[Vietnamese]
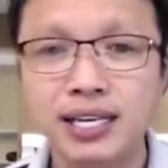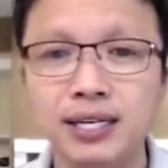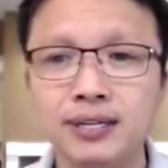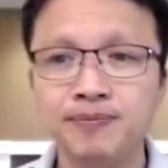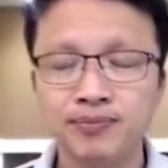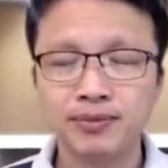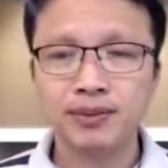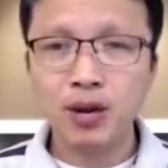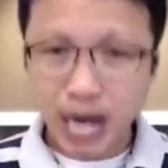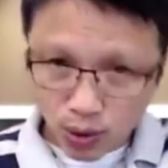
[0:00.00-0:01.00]
nữa
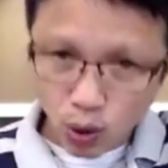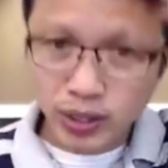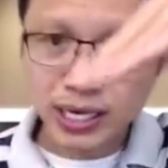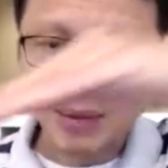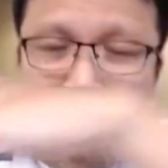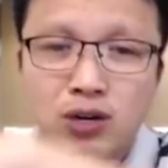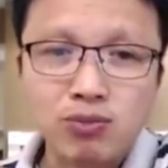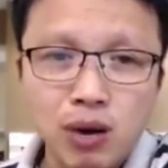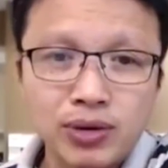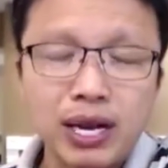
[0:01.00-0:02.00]
nếu đeo đuổi thì cảm giác rung
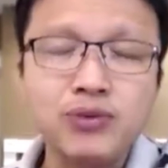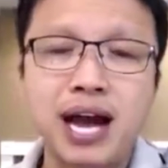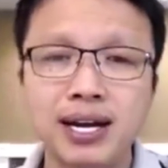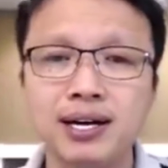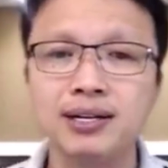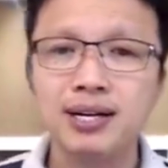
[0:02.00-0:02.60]
động nó kéo dài hơn